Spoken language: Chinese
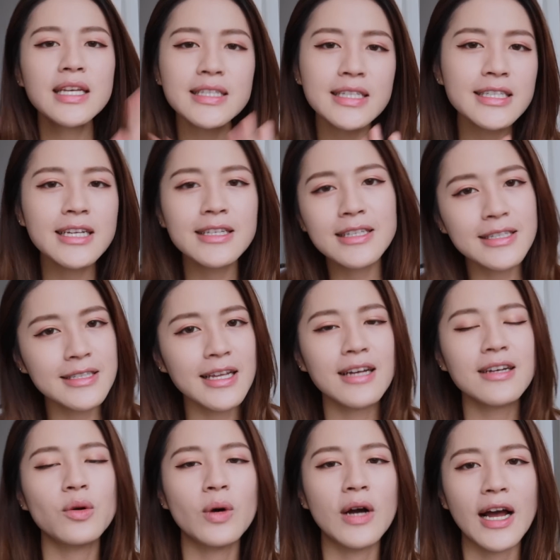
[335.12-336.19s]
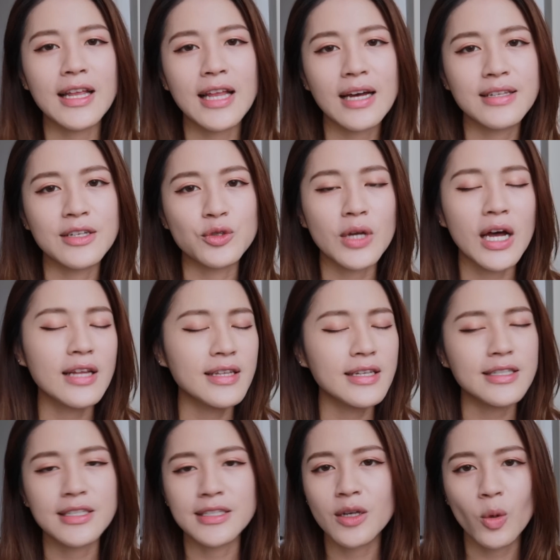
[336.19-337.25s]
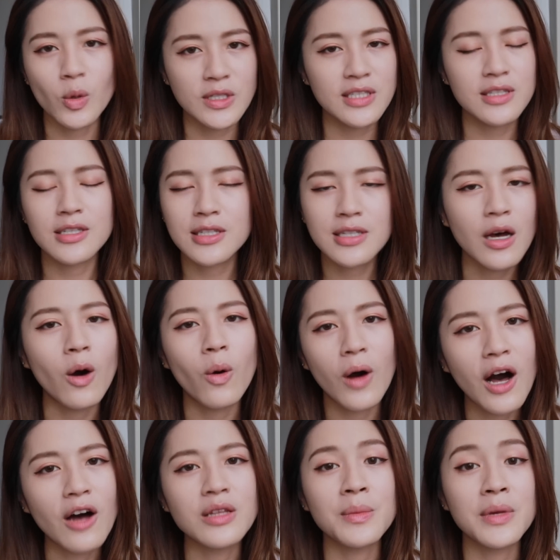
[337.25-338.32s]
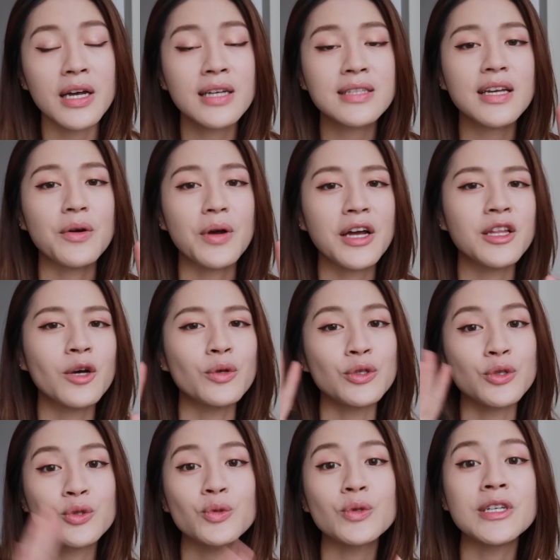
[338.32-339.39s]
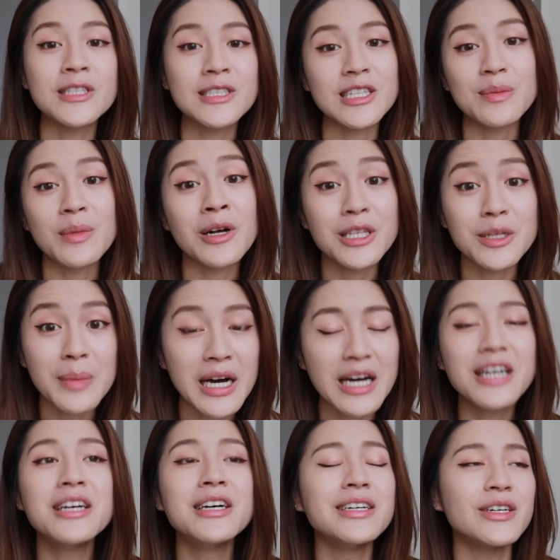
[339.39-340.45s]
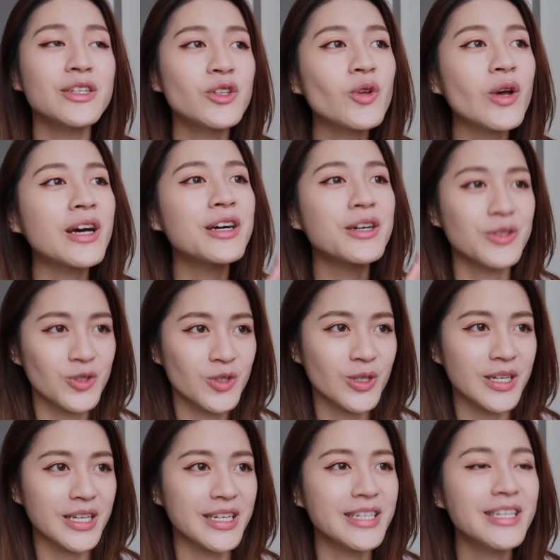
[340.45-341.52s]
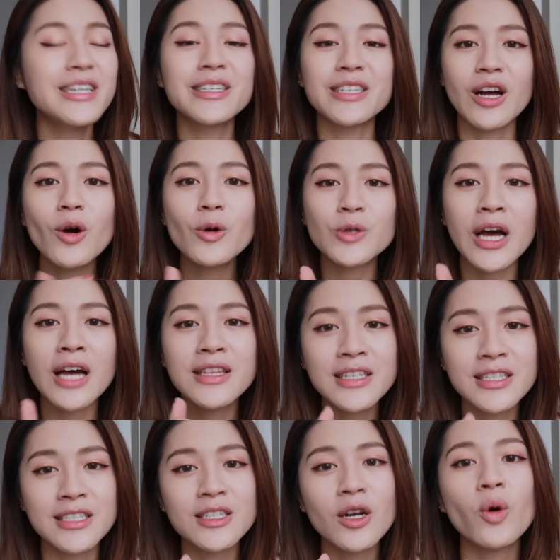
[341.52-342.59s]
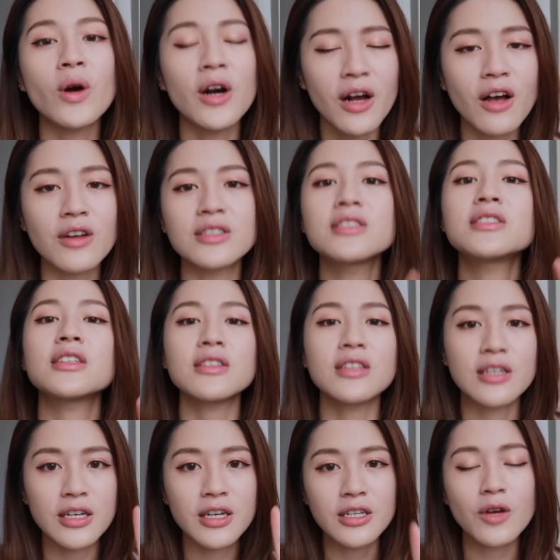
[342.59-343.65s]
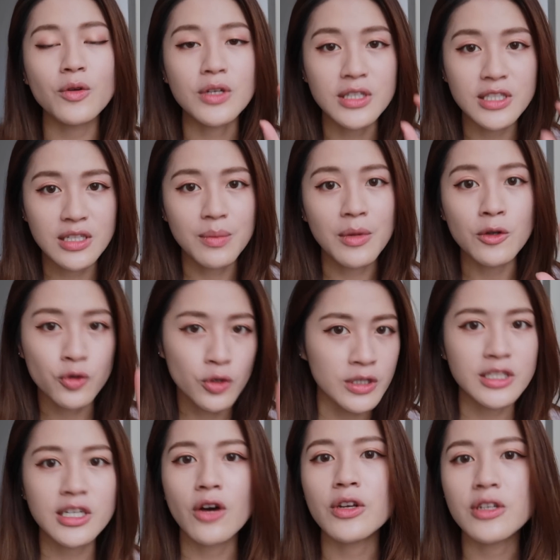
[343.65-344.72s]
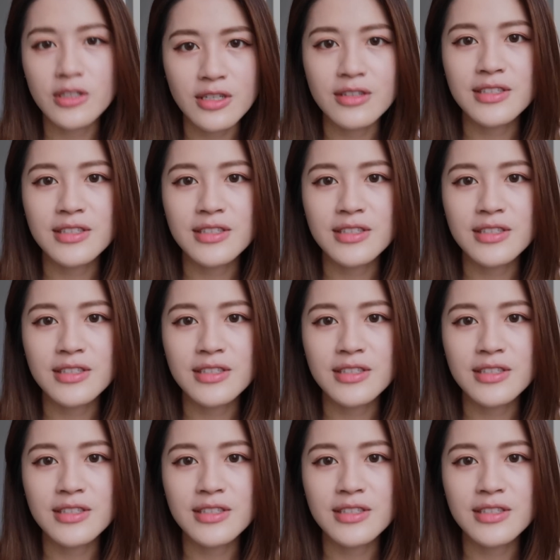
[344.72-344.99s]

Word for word: 那接下来第三个我很爱它的点就是它定型效果真的超好，你们刚才有看到我的素颜睫毛了吗？很短很垂，然后我觉得它定型效果很好，是真的可以让。让我的睫毛卷翘一整